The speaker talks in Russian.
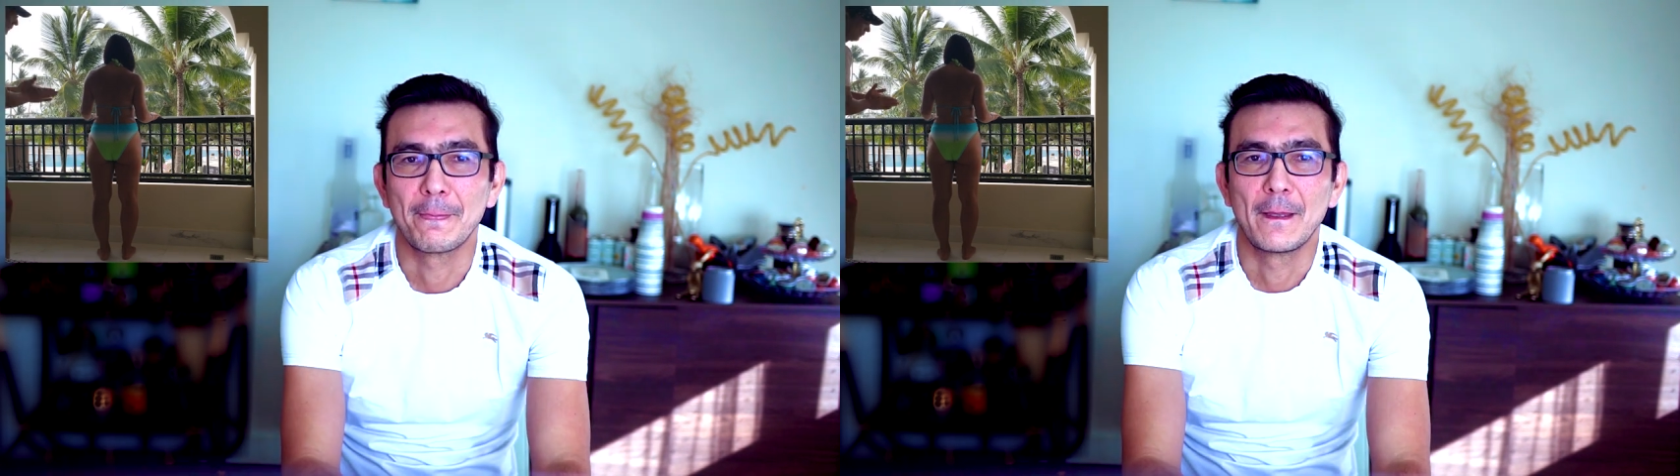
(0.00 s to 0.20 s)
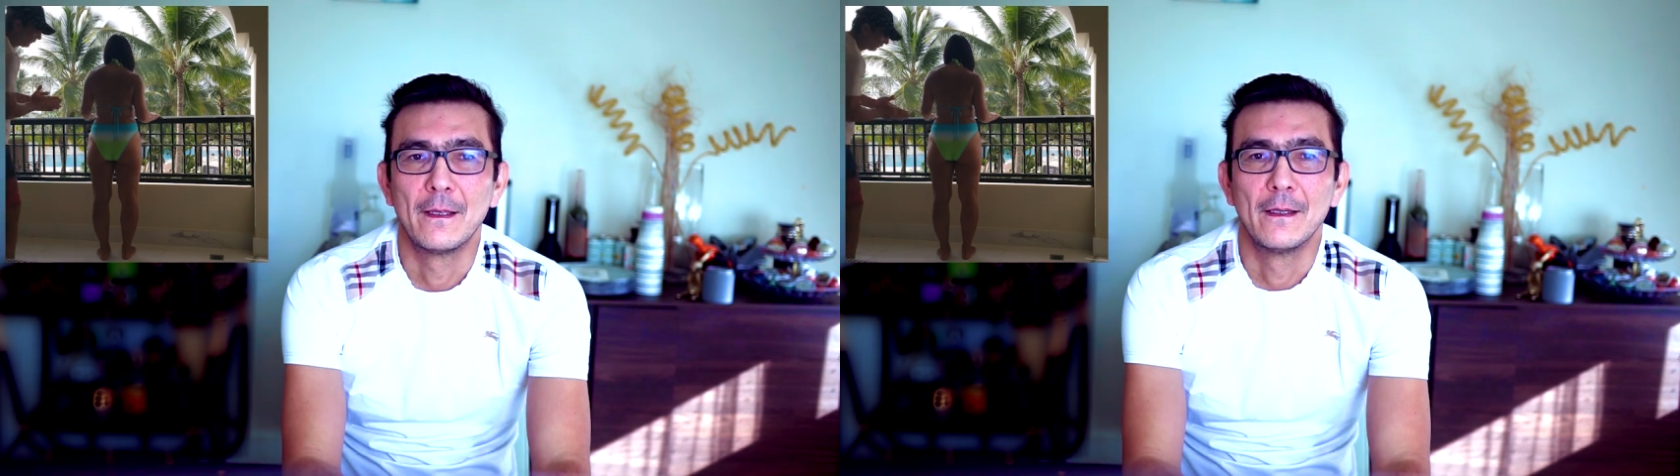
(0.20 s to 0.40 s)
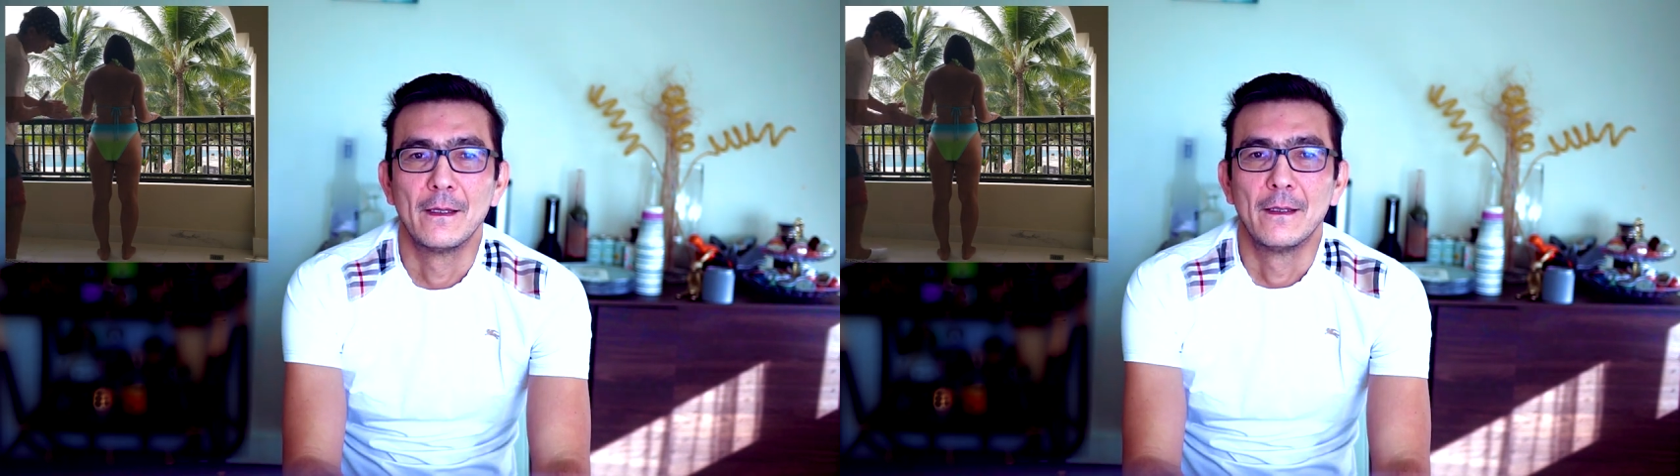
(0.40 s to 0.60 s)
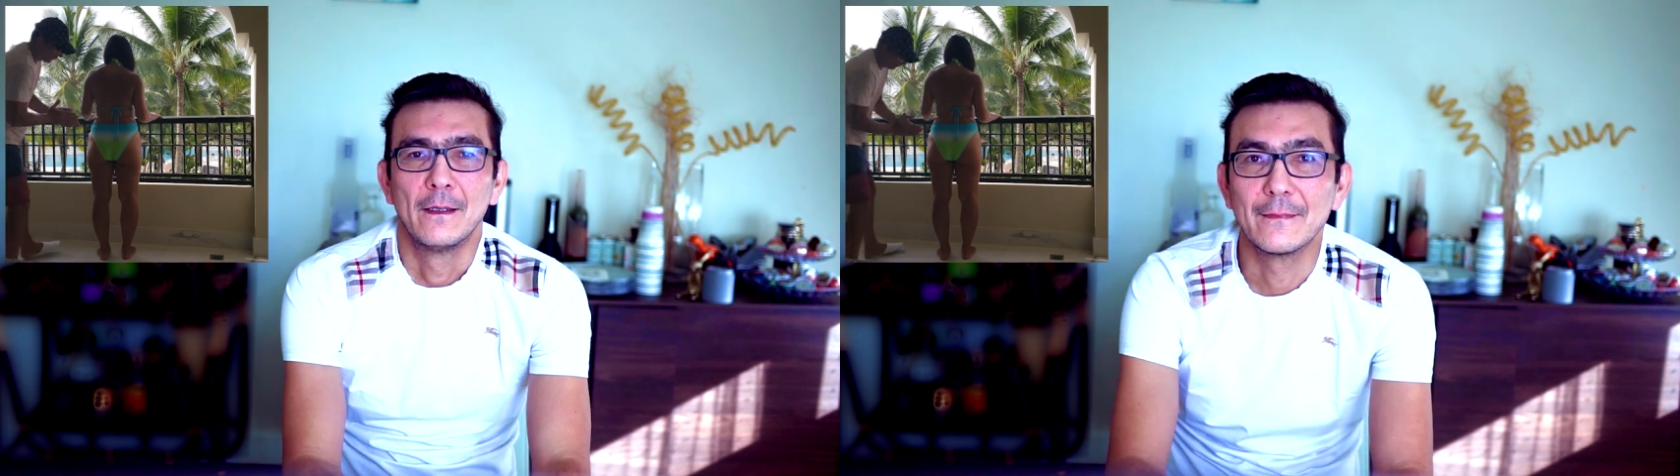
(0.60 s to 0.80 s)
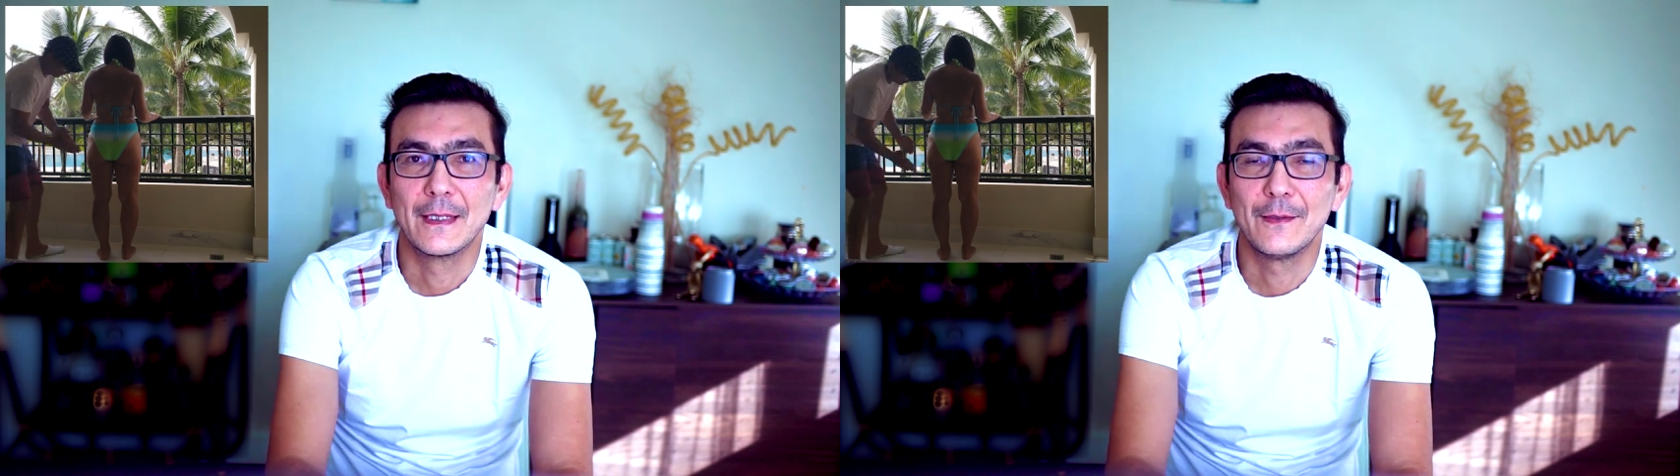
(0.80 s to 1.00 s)
но
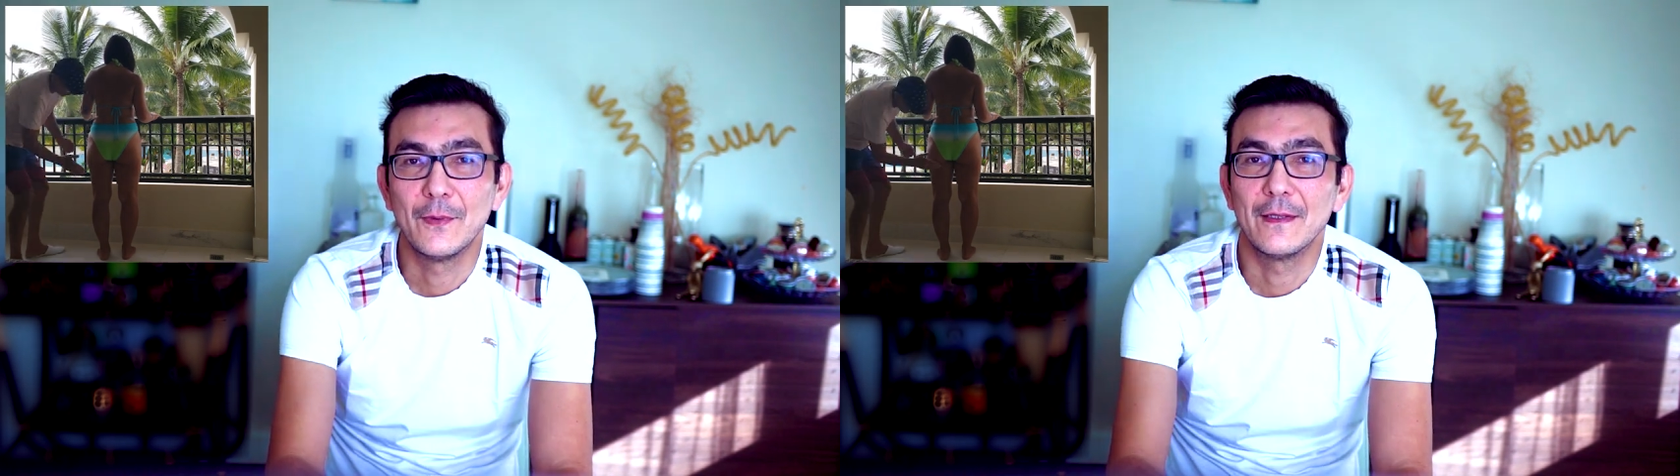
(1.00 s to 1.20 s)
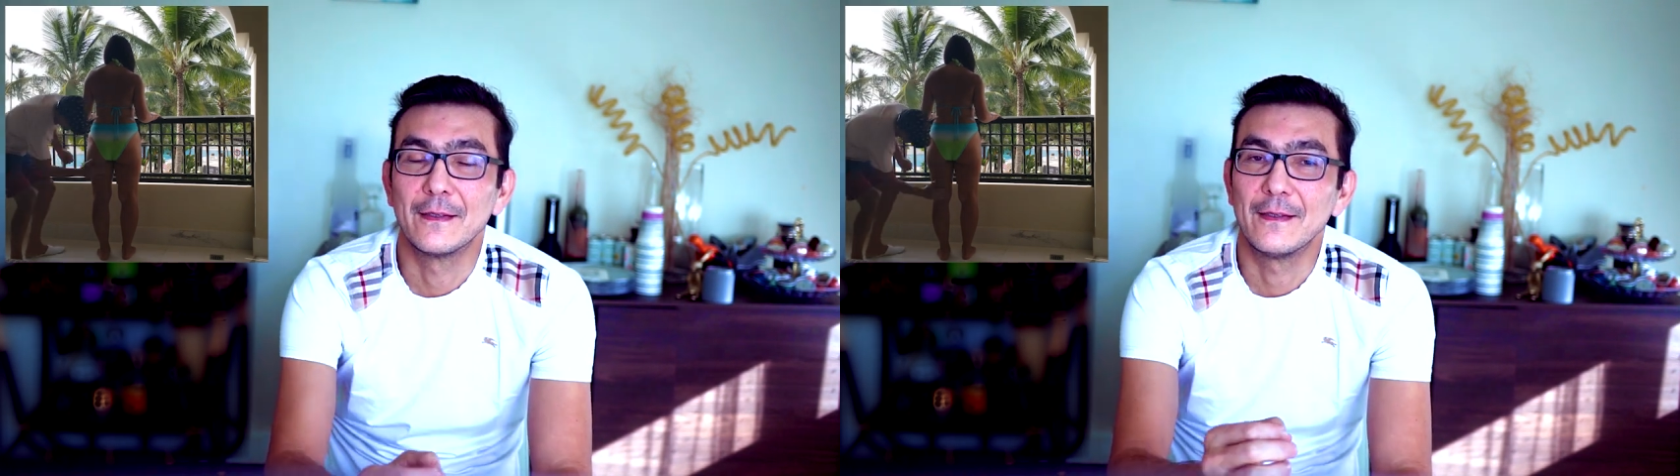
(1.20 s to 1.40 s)
тело-то ваше все